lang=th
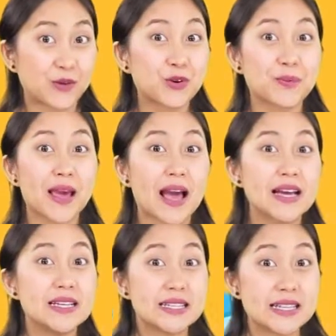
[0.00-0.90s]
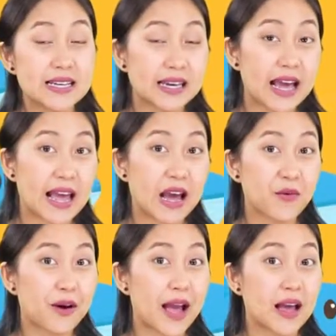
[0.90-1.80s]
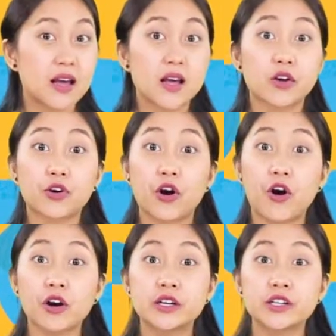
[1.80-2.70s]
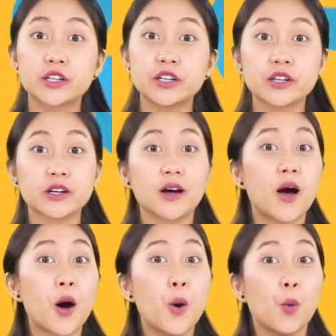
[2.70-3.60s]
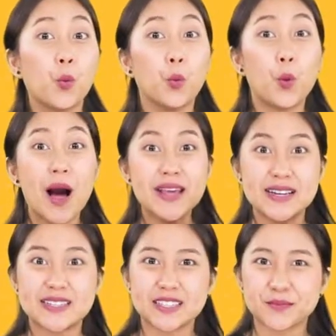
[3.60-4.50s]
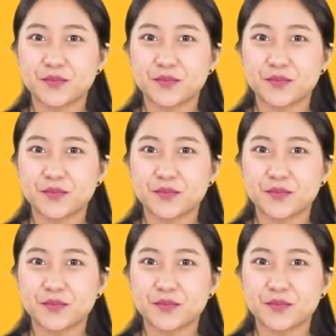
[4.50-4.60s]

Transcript: วถูกไหมคะสีขาวค่ะก็คือ white